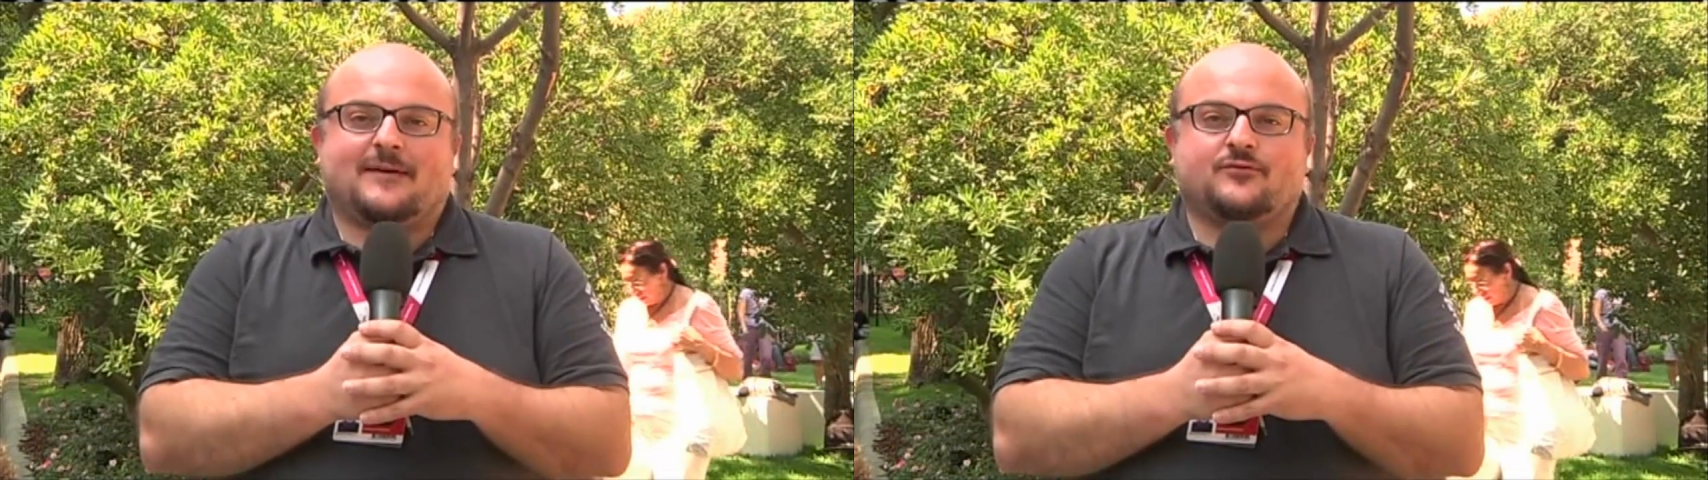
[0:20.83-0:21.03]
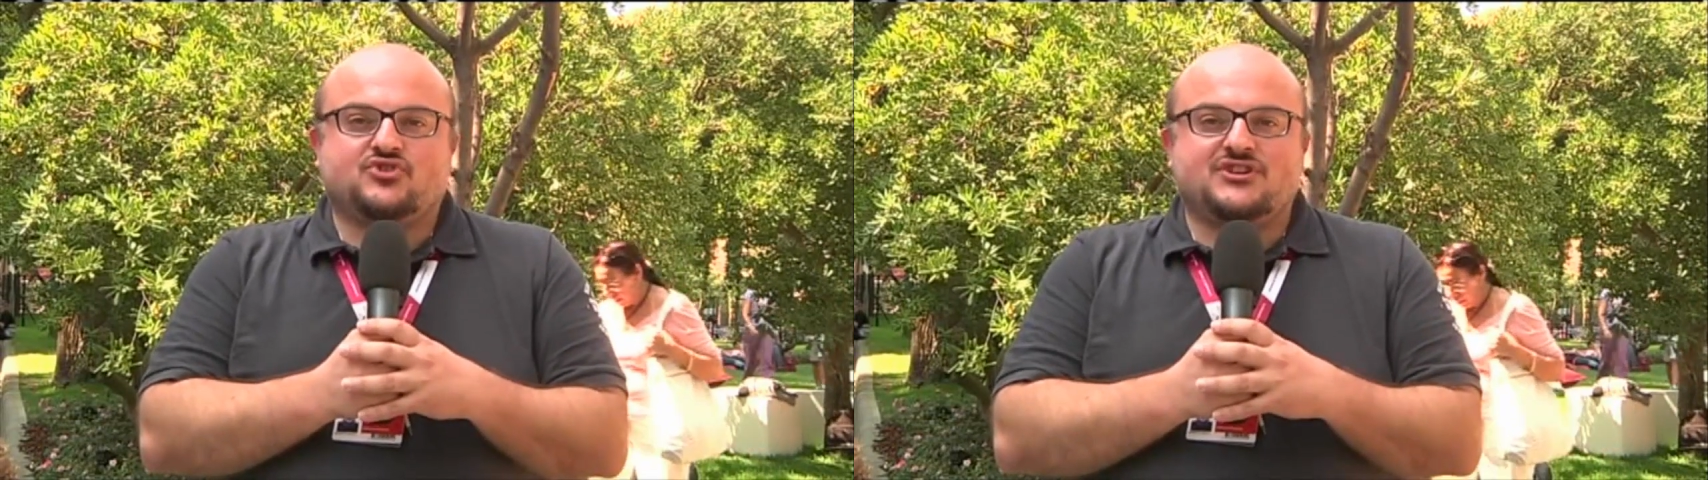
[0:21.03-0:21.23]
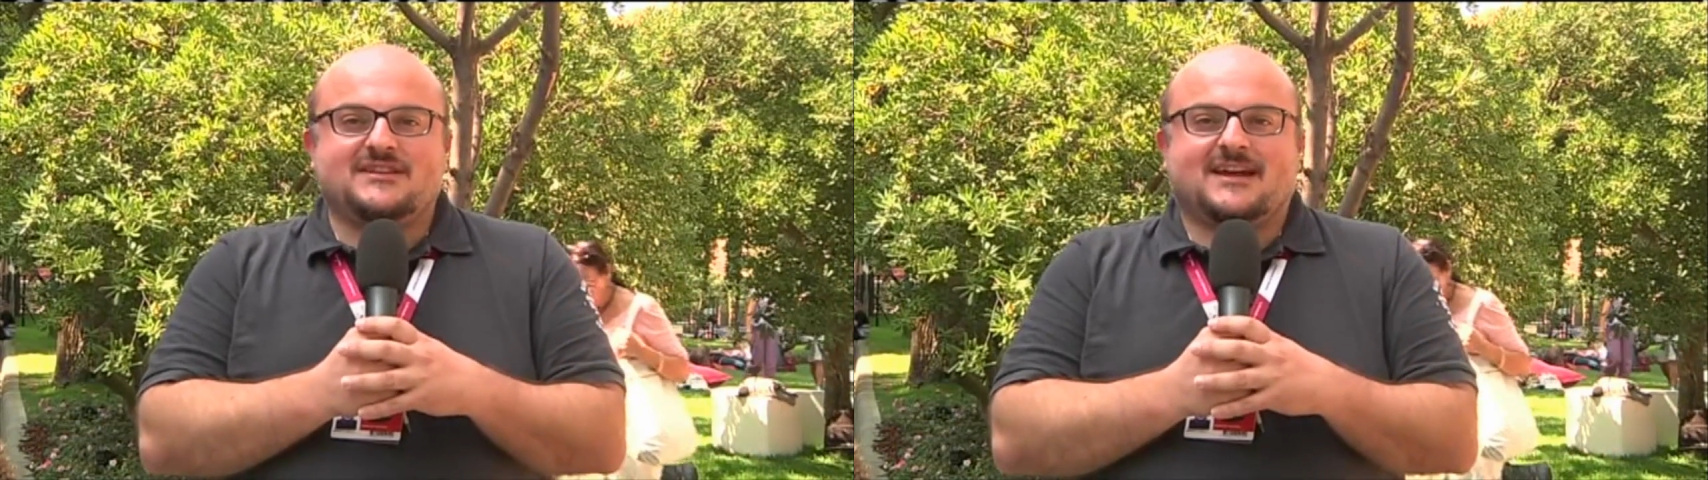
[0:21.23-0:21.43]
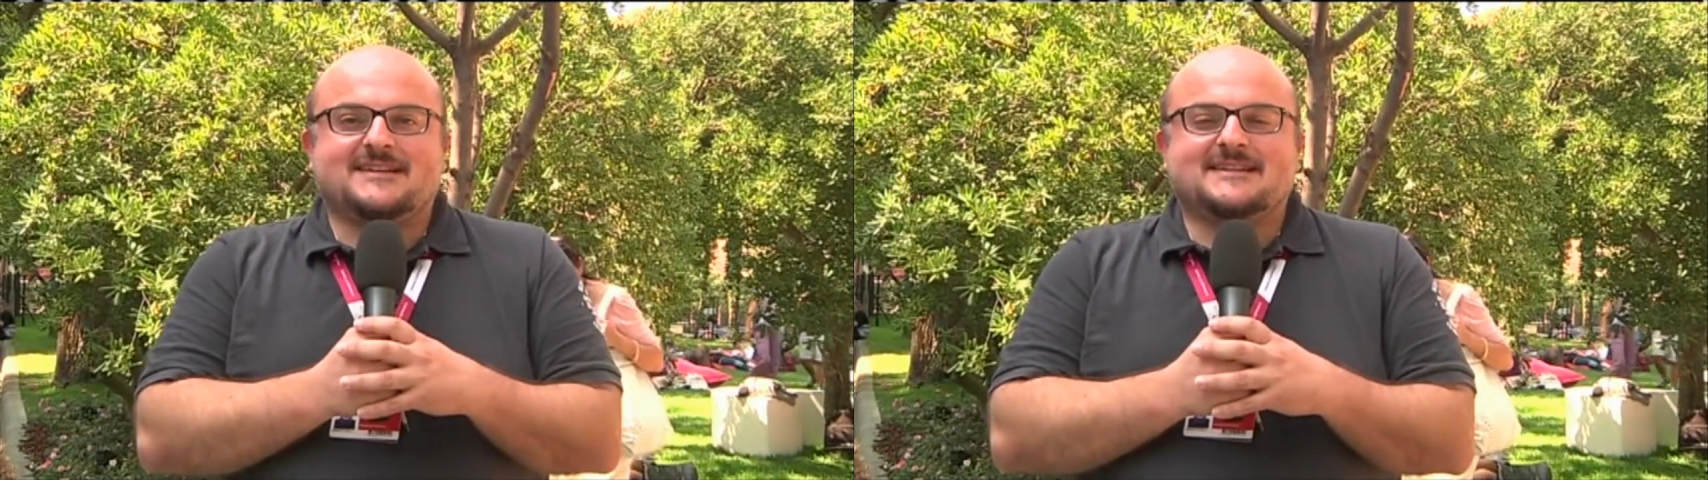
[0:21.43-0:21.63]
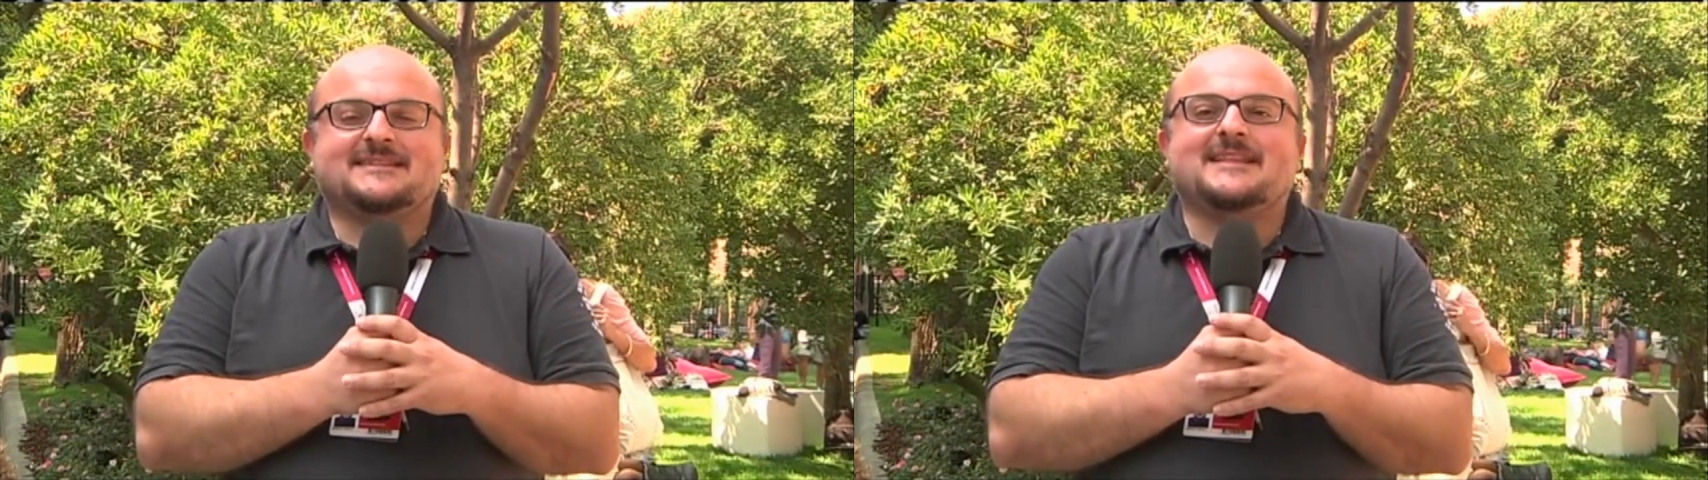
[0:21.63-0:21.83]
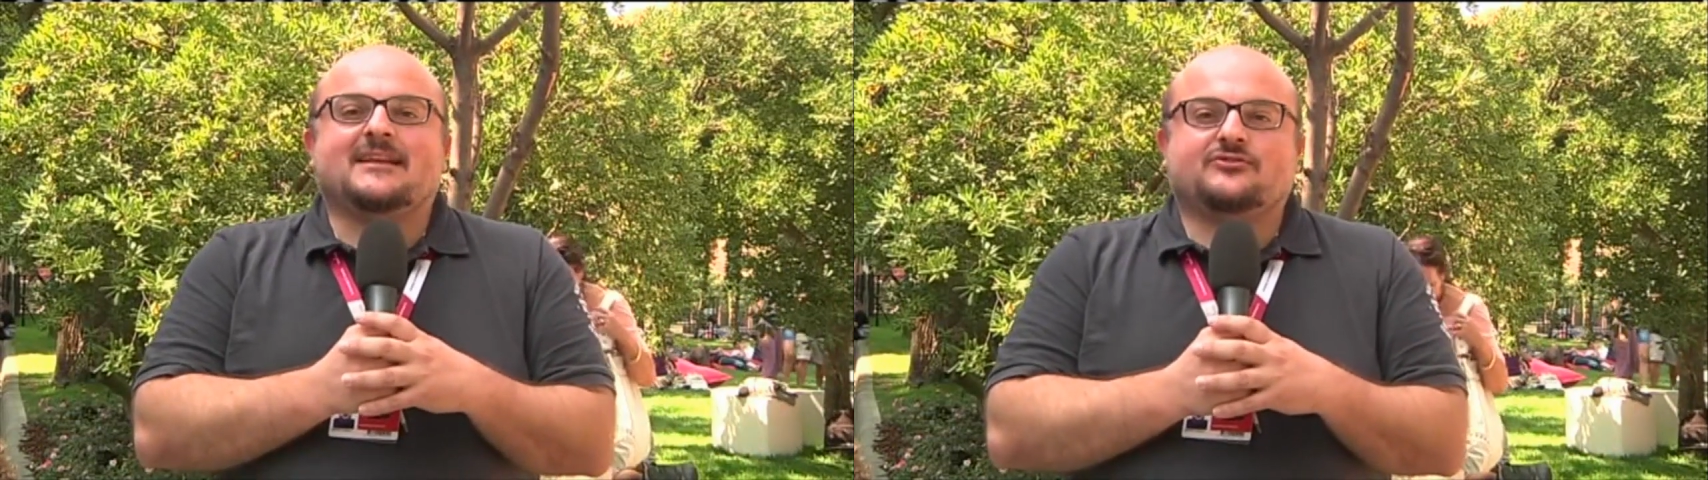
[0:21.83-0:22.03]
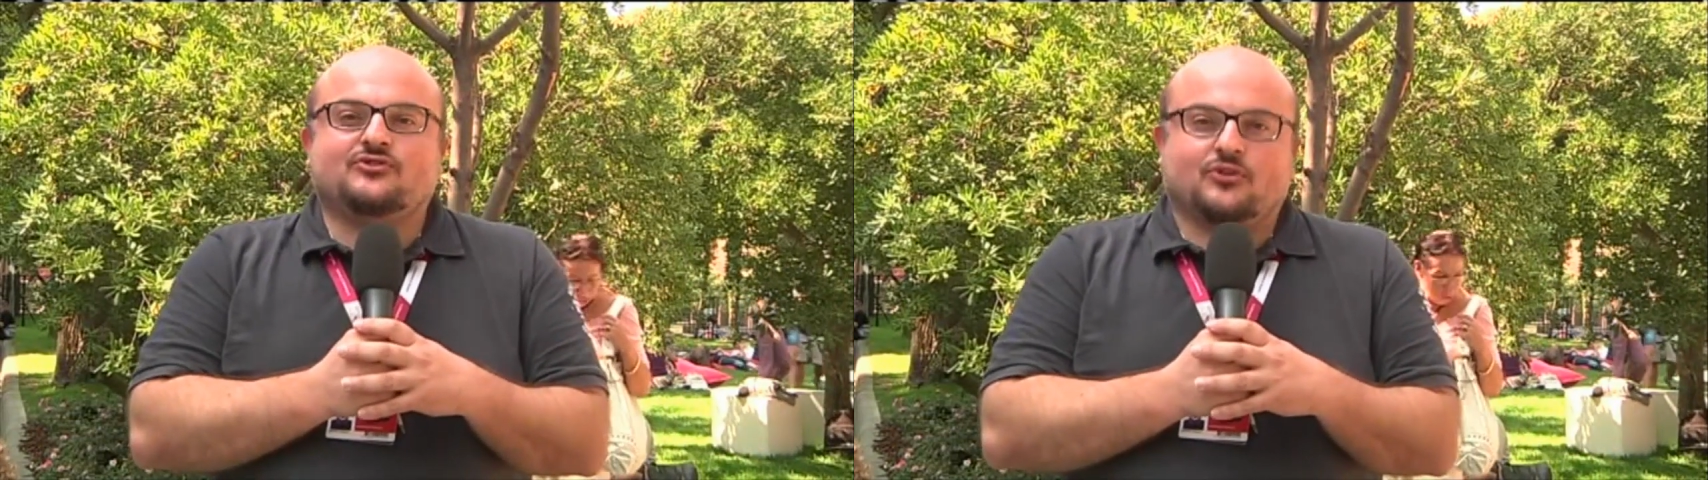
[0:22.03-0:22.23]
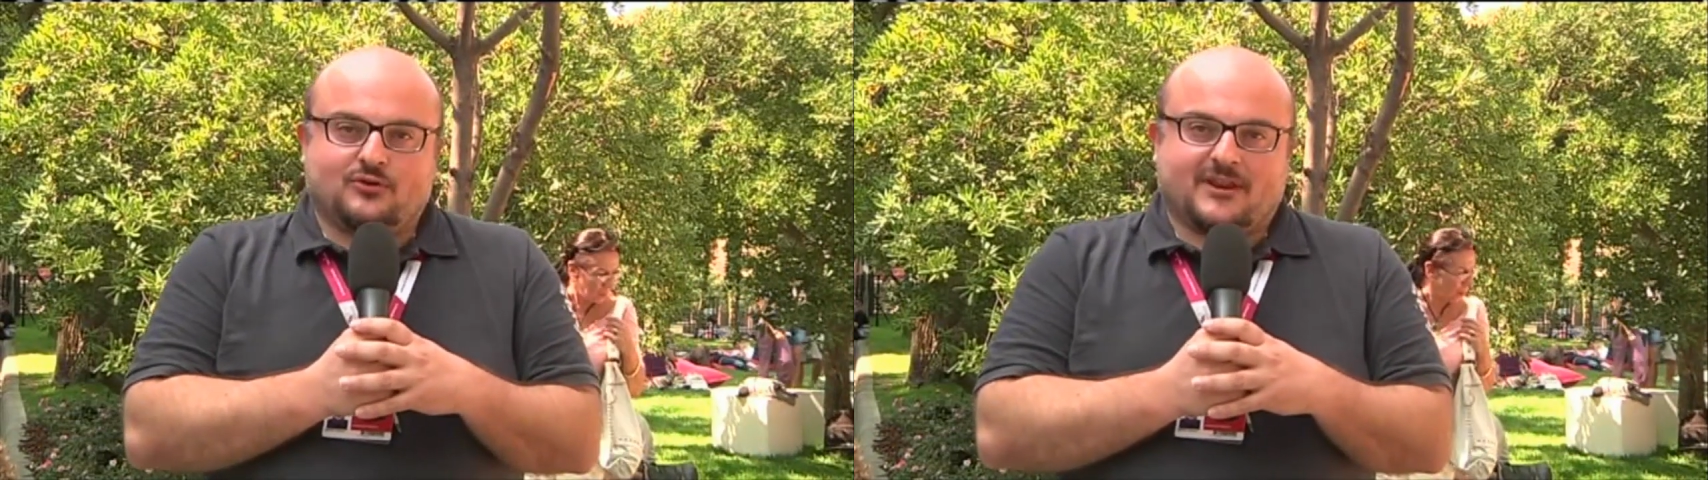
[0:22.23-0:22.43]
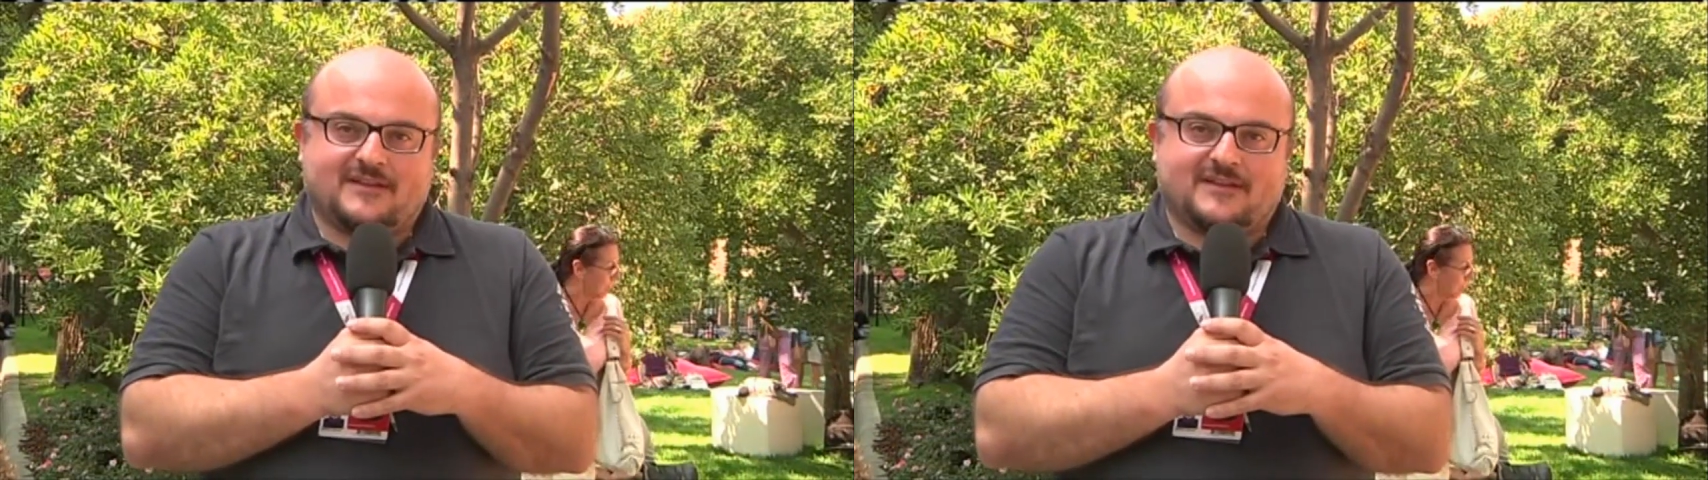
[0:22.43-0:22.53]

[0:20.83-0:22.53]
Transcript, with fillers: la fucina degli attori